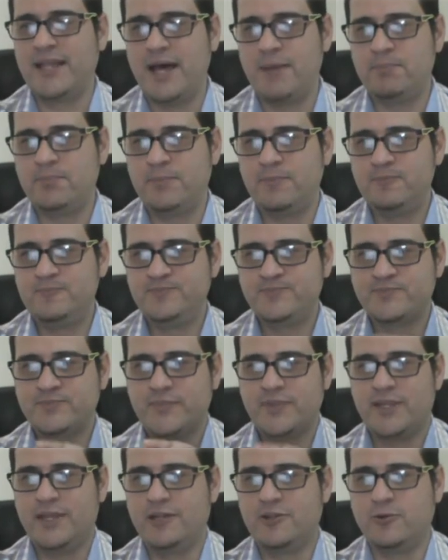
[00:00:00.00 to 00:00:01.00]
MATLAB,
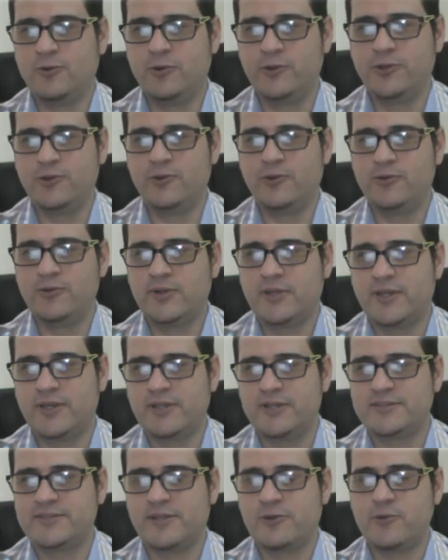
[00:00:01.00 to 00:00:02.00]
el código
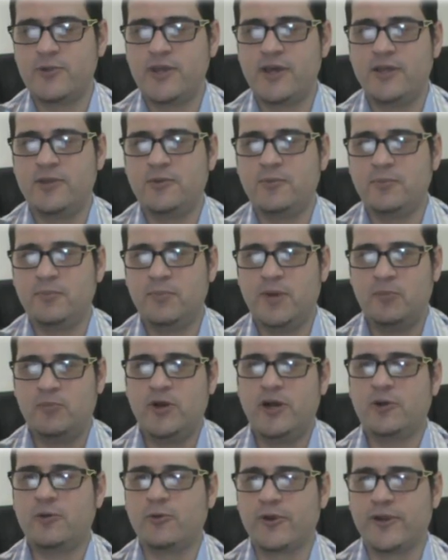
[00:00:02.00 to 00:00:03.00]
que he desarrollado.
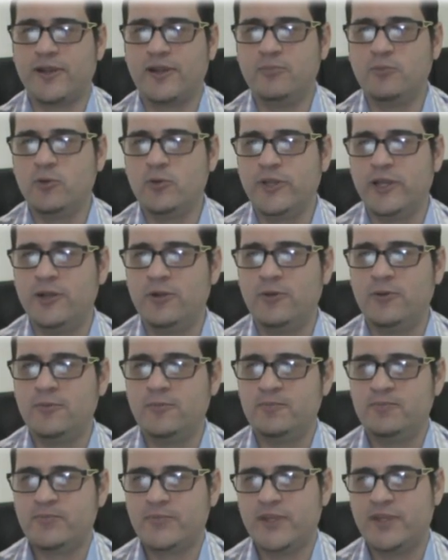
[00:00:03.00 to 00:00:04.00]
Vamos a correr el modelo.
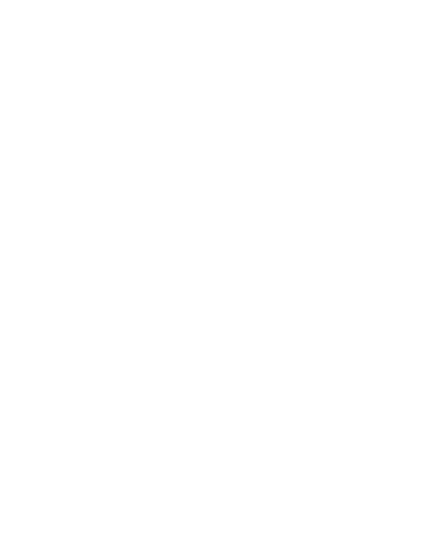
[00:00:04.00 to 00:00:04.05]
